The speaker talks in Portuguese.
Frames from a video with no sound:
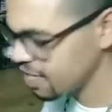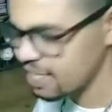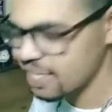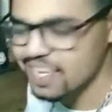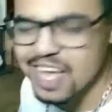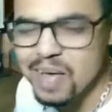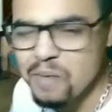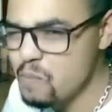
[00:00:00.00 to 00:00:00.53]

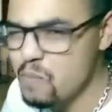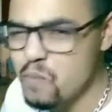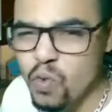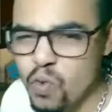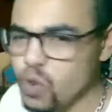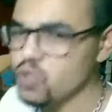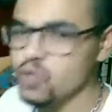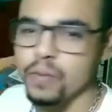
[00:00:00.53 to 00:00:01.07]
Gente, é
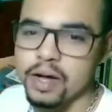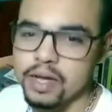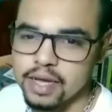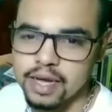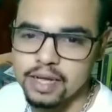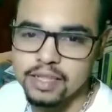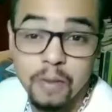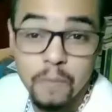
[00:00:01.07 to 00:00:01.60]
muito
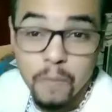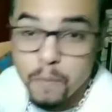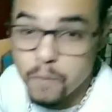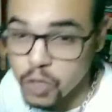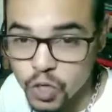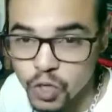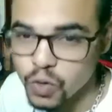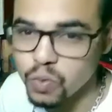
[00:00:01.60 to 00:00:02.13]
bacana.
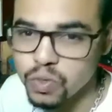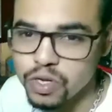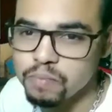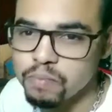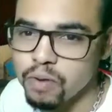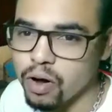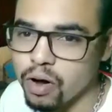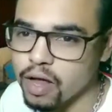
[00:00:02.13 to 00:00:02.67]
Show
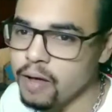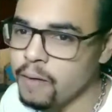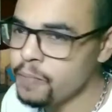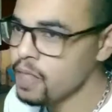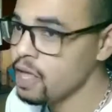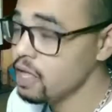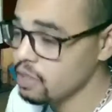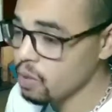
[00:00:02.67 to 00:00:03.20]
de bola.
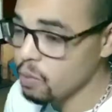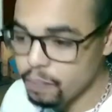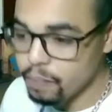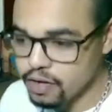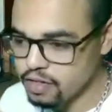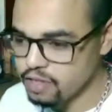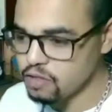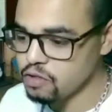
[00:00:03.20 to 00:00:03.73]
Então
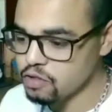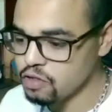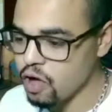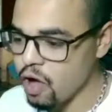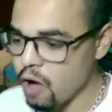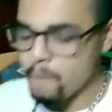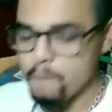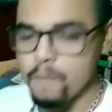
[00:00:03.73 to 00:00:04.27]
preciso
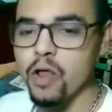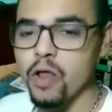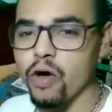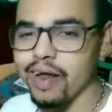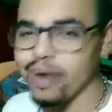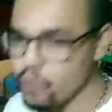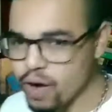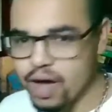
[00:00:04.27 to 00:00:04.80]
só
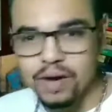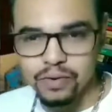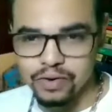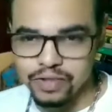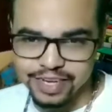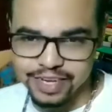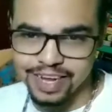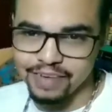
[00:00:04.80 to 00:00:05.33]
melhorar o
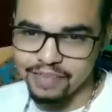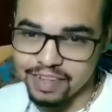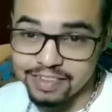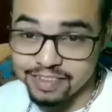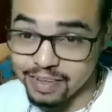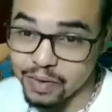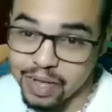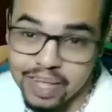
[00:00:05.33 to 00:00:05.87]
ângulo de
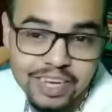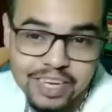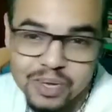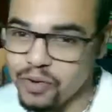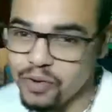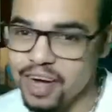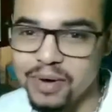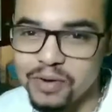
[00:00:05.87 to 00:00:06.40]
gravação, né?
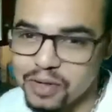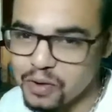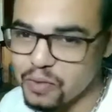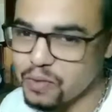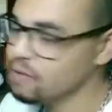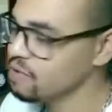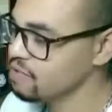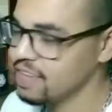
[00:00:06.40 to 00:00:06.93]
achar um ângulo que
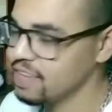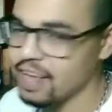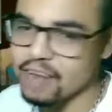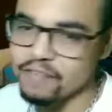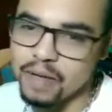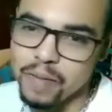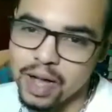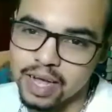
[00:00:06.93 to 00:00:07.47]
eu consiga
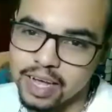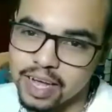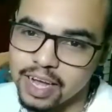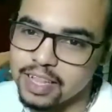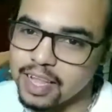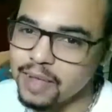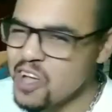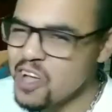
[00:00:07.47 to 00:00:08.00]
gravar
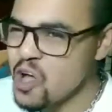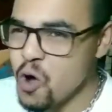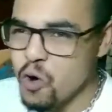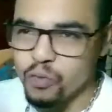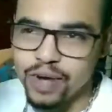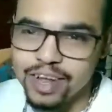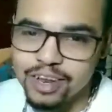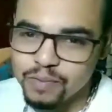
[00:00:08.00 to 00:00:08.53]
bacana,
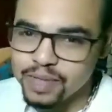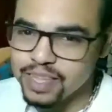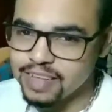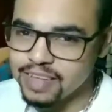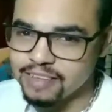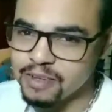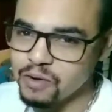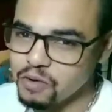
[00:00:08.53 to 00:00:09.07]
uma
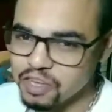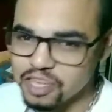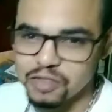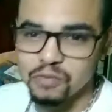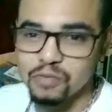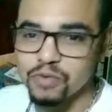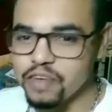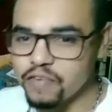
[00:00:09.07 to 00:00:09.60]
iluminação que
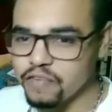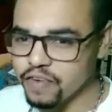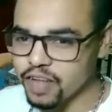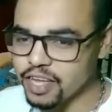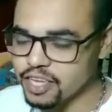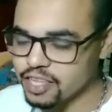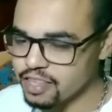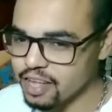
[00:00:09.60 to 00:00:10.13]
não
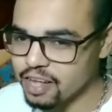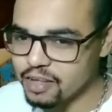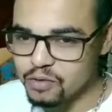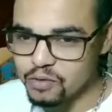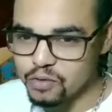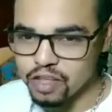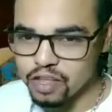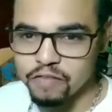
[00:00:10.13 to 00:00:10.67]
reflete
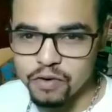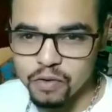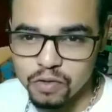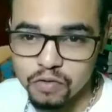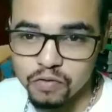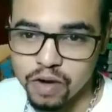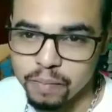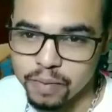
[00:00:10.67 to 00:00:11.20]
tanto no livro
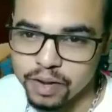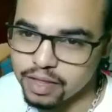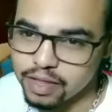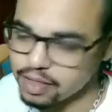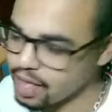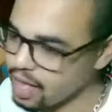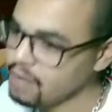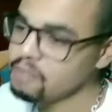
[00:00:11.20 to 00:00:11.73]
quando eu for
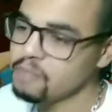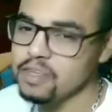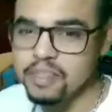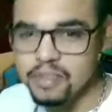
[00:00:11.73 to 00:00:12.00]
apresentar.